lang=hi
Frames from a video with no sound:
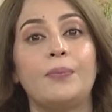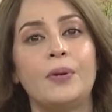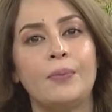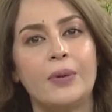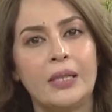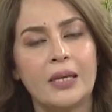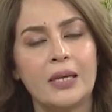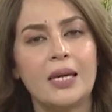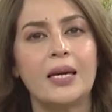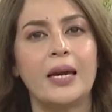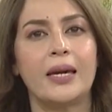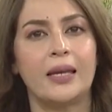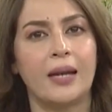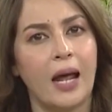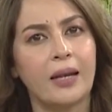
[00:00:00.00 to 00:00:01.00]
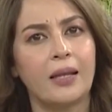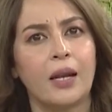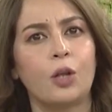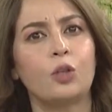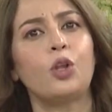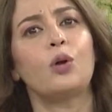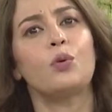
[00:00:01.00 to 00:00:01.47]
अपनी बंदगी का इकरार कर
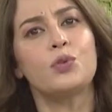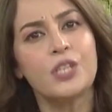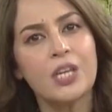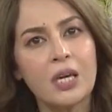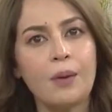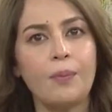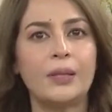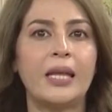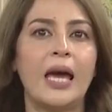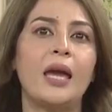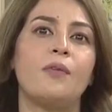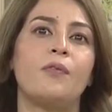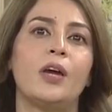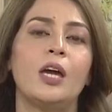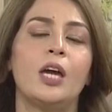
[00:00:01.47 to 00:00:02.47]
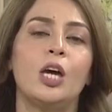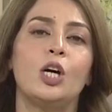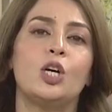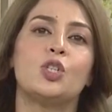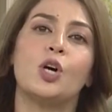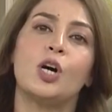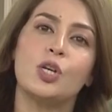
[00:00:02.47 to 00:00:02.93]
रहे होते हैं और उसी के बताए हुए
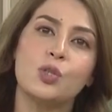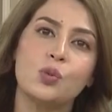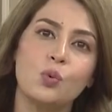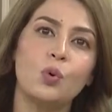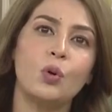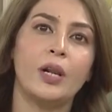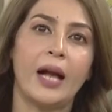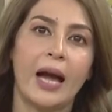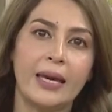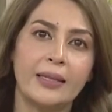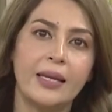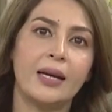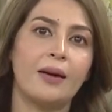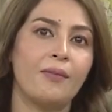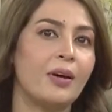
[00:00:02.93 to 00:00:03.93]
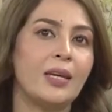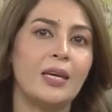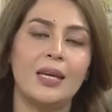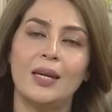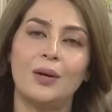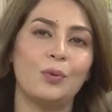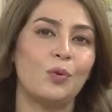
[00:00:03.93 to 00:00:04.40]
जो असूल कायदे
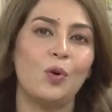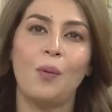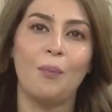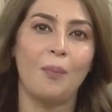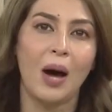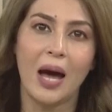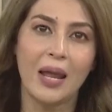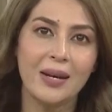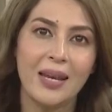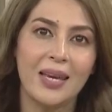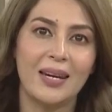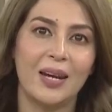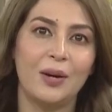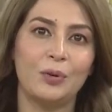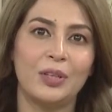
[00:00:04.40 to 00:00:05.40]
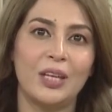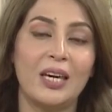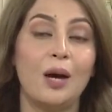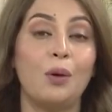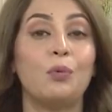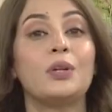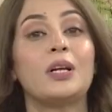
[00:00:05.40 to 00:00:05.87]
कवानीन हैं उनको हम मान नहीं रहे होते
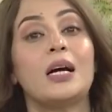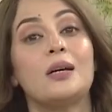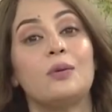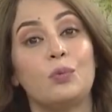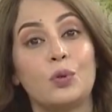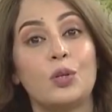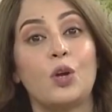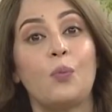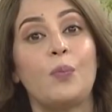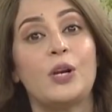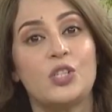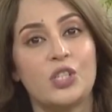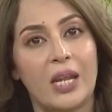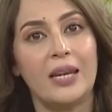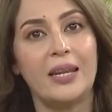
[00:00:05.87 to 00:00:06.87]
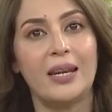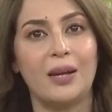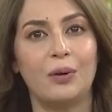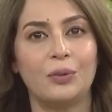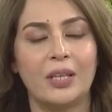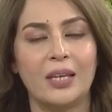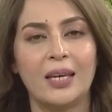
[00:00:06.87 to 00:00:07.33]
या उनका उनके ऊपर चल नहीं रहे
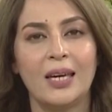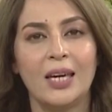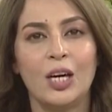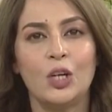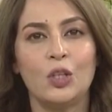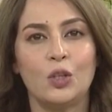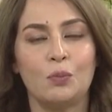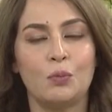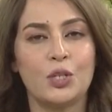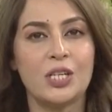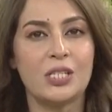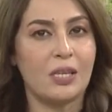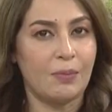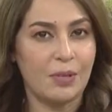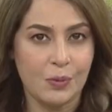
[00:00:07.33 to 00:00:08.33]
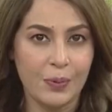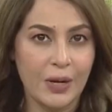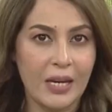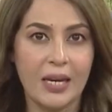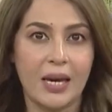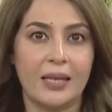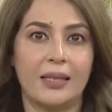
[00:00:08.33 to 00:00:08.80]
होते तो मुझे समझ में
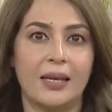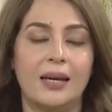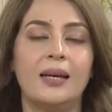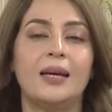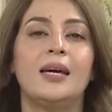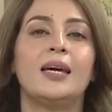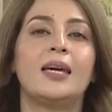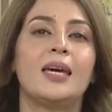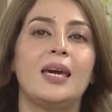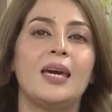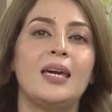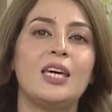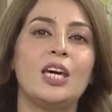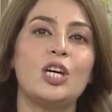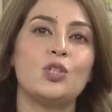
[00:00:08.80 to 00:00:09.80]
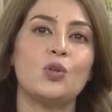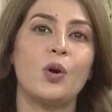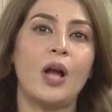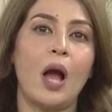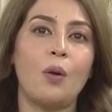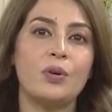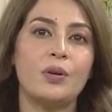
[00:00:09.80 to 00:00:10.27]
नहीं आता कि ये जो
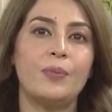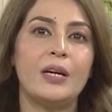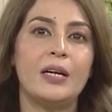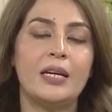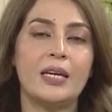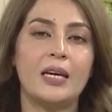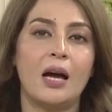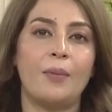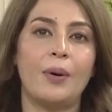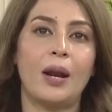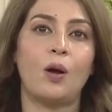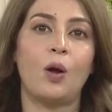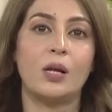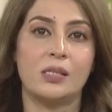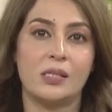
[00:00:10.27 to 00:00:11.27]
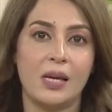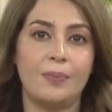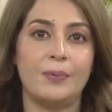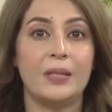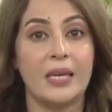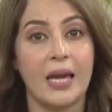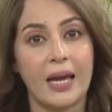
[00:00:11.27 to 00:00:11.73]
अकाउंटेबिलिटी का हमारा
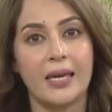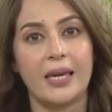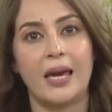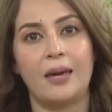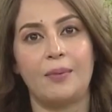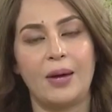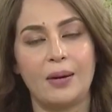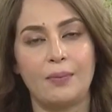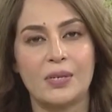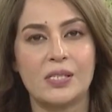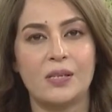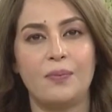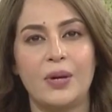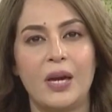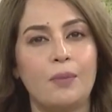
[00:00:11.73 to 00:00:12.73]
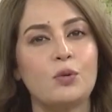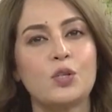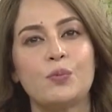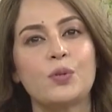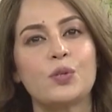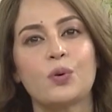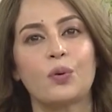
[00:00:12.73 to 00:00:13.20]
कॉन्सेप्ट दिया गया है हमारे मज़हब में हम
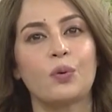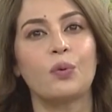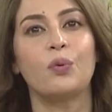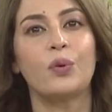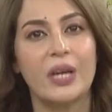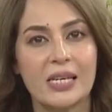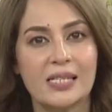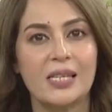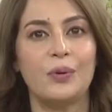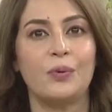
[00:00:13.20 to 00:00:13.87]
उसमें सुरखरू कैसे